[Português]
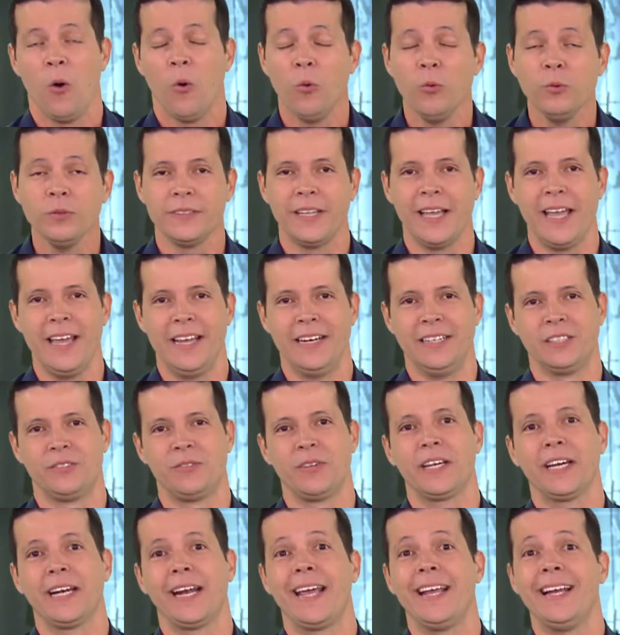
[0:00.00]
Um deles
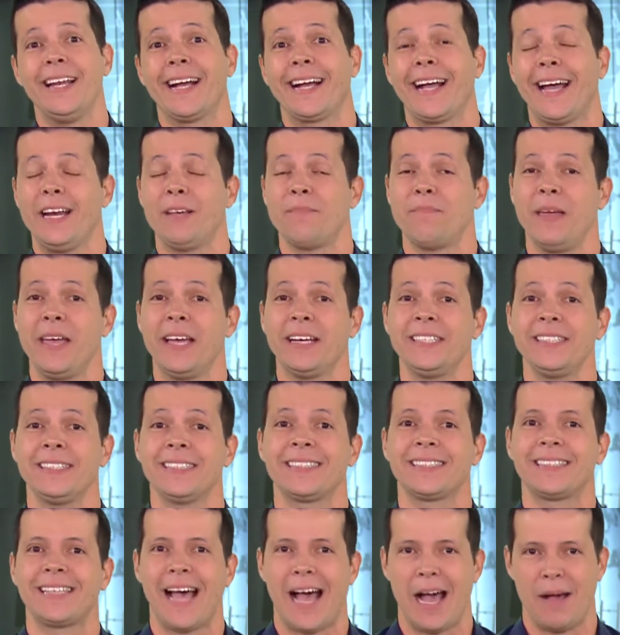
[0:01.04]
fica na ilha caribenha de
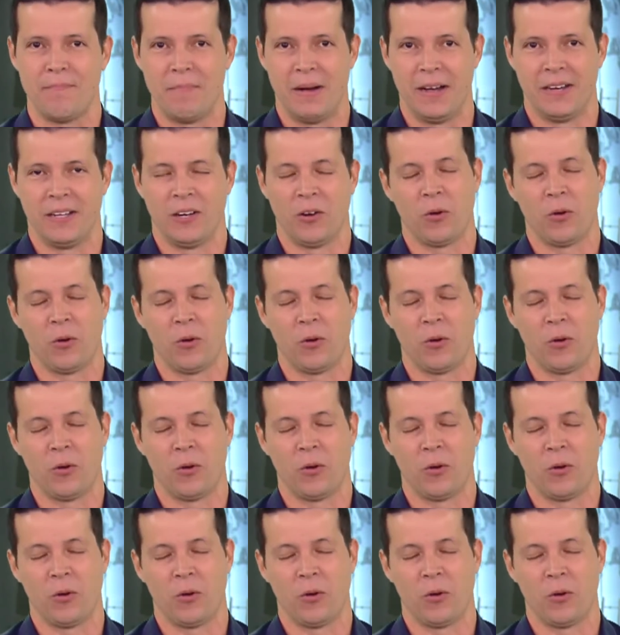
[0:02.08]
Saba,